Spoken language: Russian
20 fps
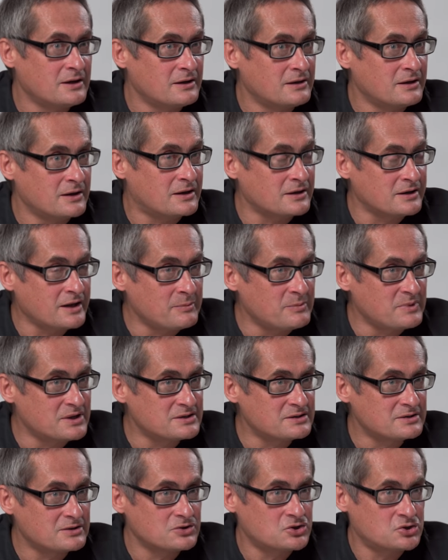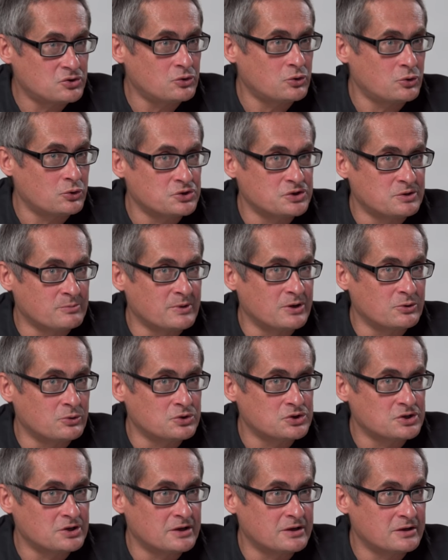экономист, что хочет
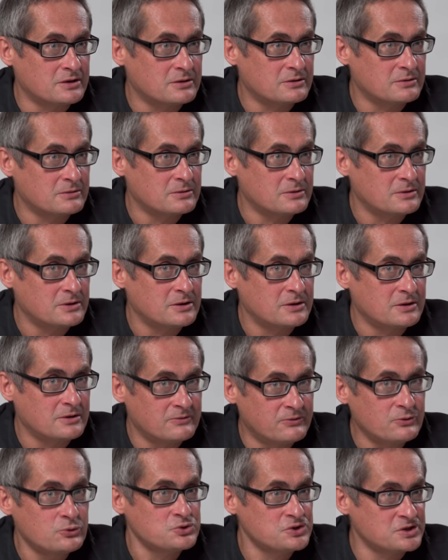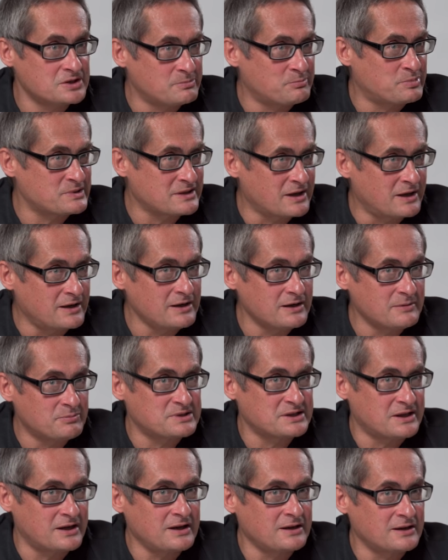молодой человек? выучиться поскорее,
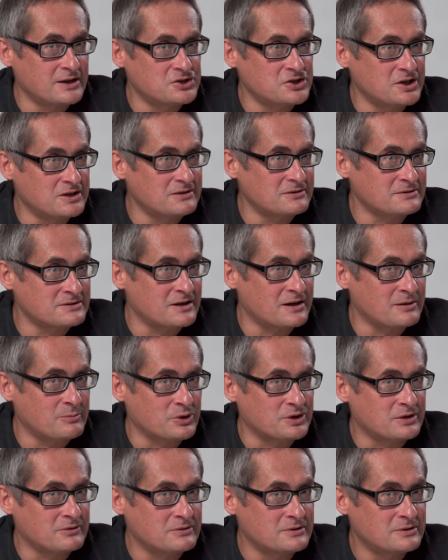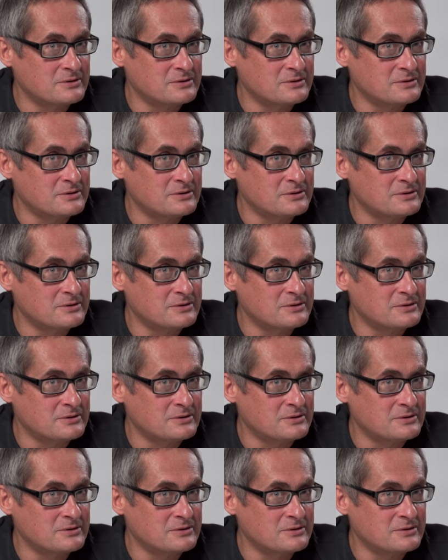поскорее начать зарабатывать.